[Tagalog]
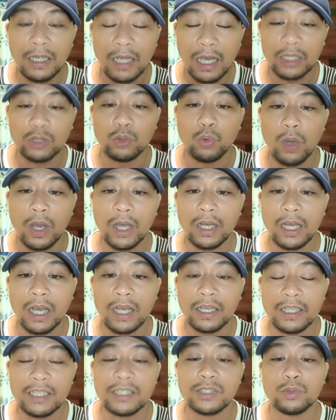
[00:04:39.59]
atuang
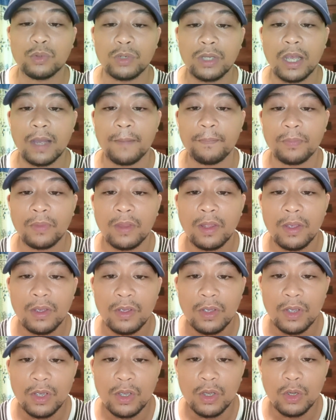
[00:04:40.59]
uh, ah, istorya.
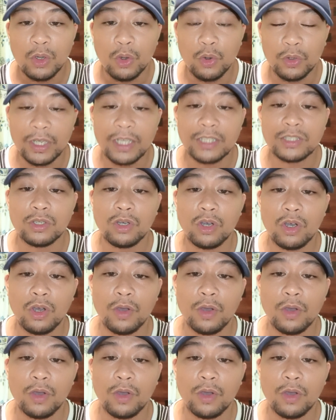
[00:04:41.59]
Okay, so